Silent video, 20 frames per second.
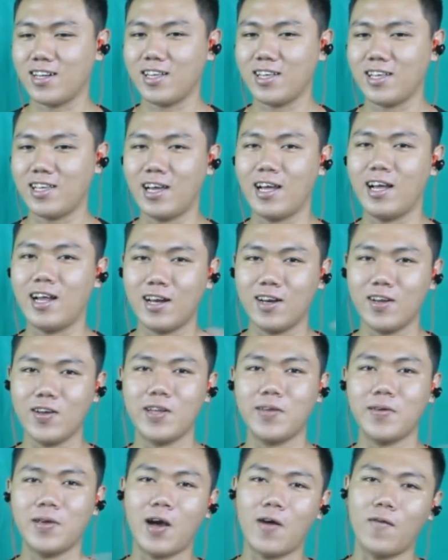ya lo
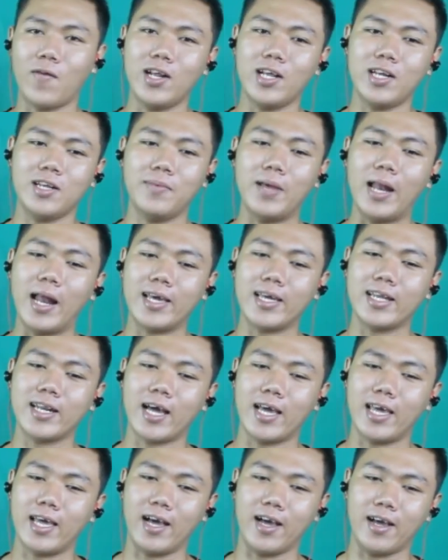di, awalnya dibilangin
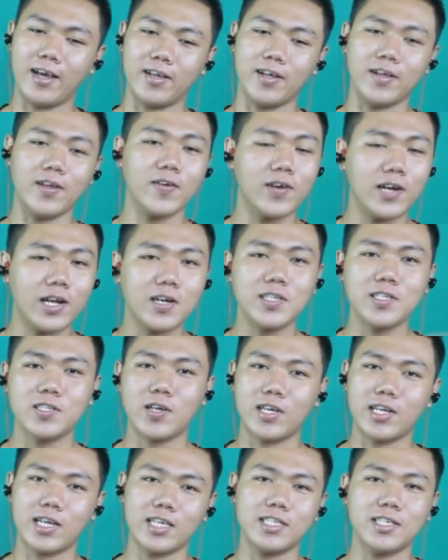kayak udah lo
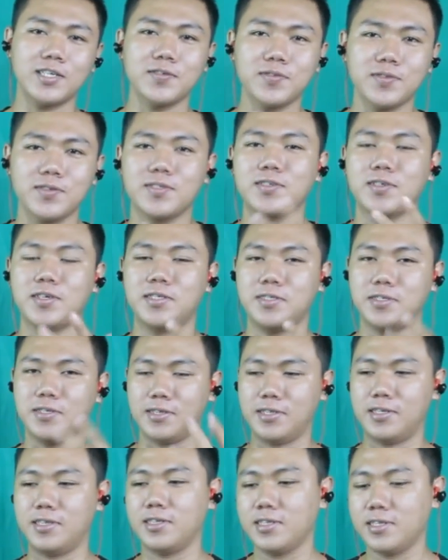join aja dulu join
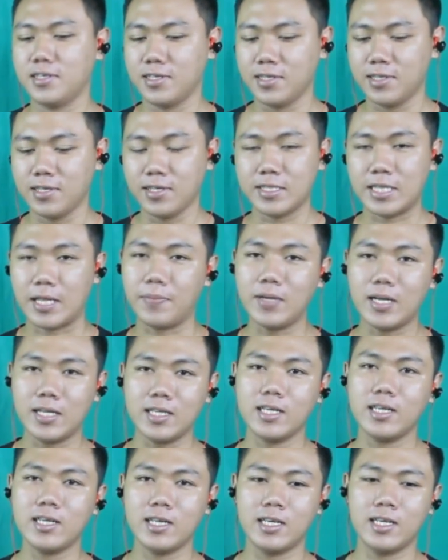join tapi
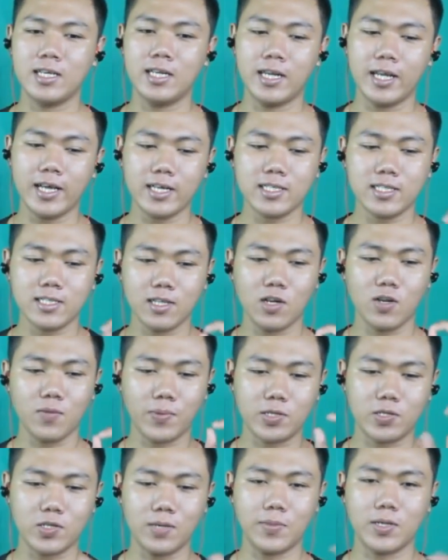nanti di next lo
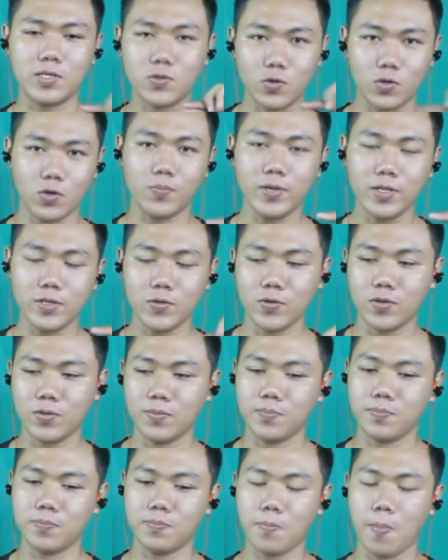pasti udah masuk grup itu.
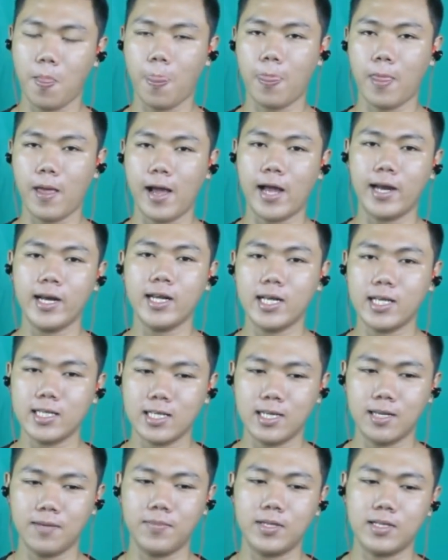Wow. Ada
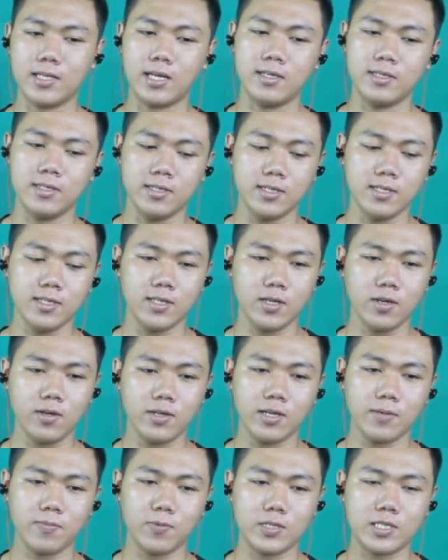nanti dia minta,
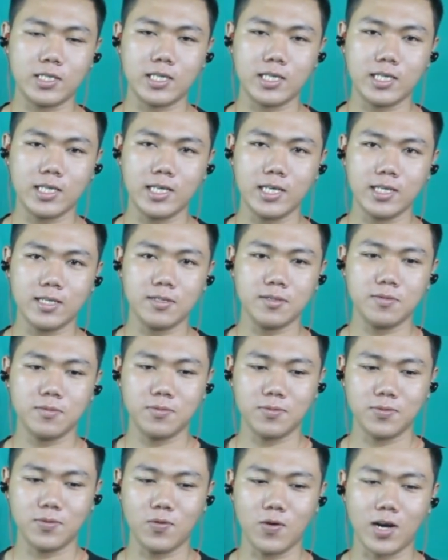"Yuk depo sekian,
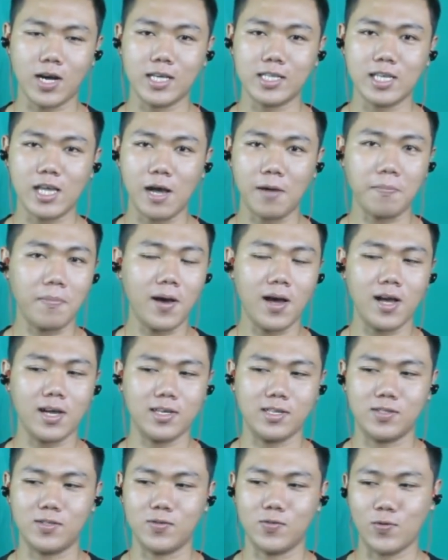gua kasih
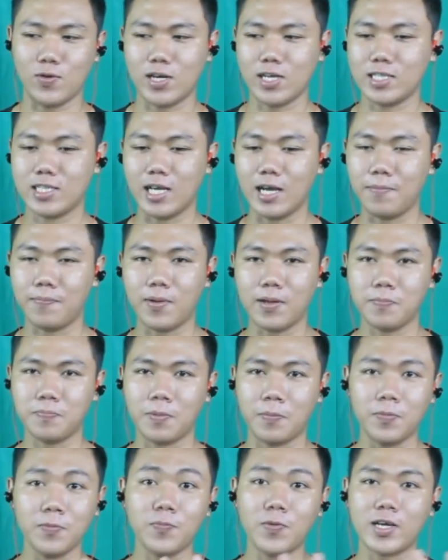apa gitu, gua kasih apa,
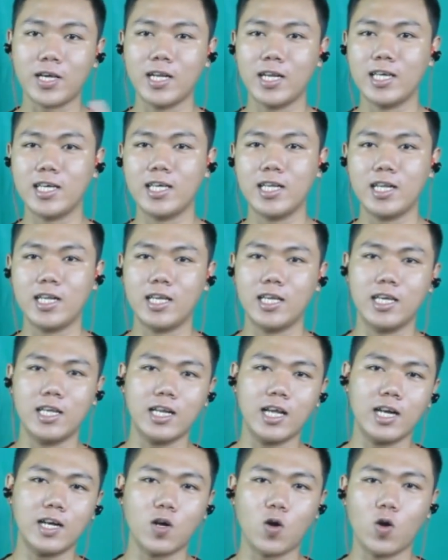tapi pakai link ini.
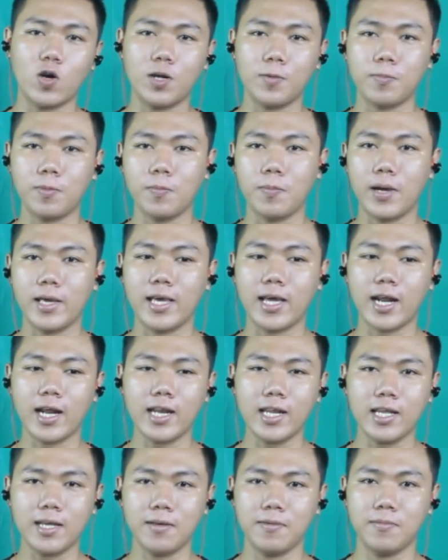Ini ada kode pembayaran
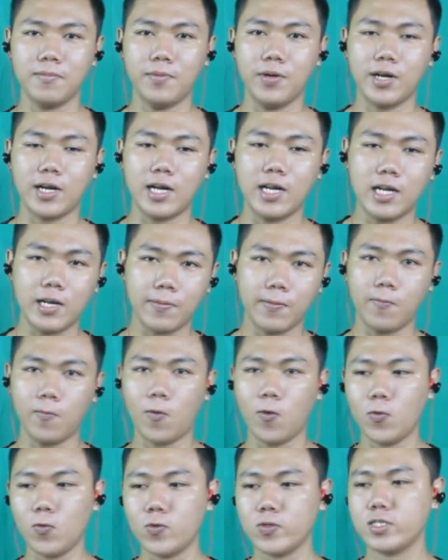nih biar kalian dapat
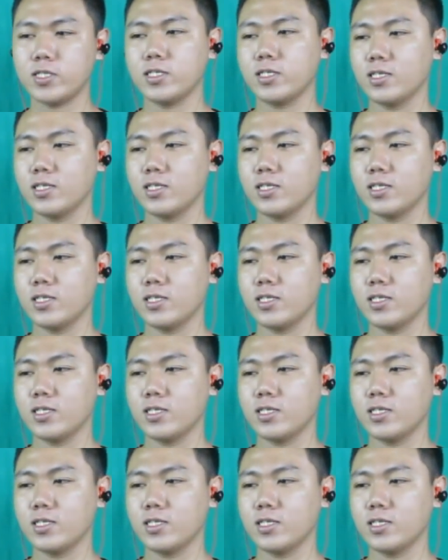bonus."